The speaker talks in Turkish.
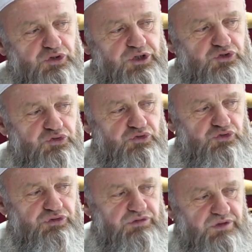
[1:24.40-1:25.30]

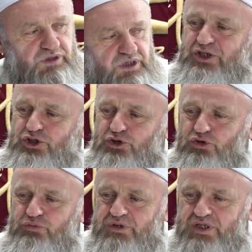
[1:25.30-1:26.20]
dolaşıyorsun
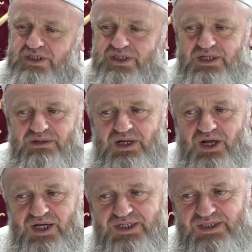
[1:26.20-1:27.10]
kilolu bir insan
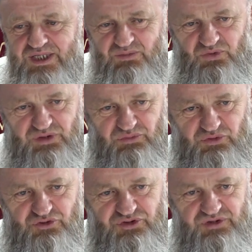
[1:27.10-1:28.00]
asla
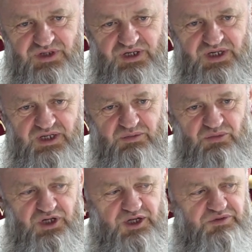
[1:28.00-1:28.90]
bulamıyorsun.
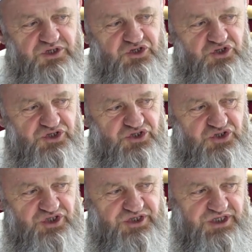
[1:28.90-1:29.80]
Hepsi cılız
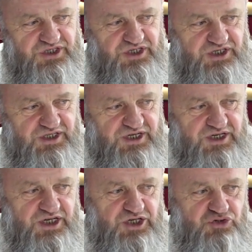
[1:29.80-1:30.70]
cılız insanlar.
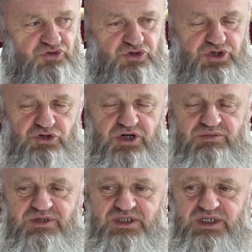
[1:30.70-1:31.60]
Çünkü kilo
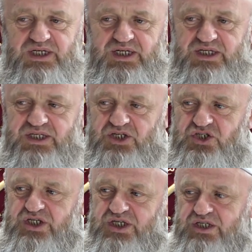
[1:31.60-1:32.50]
almasını
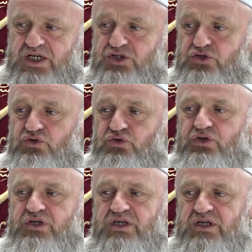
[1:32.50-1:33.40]
gerektirecek gıdası
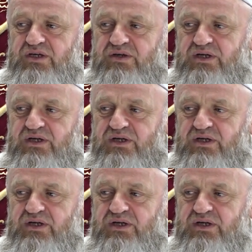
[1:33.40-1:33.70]
yok ki.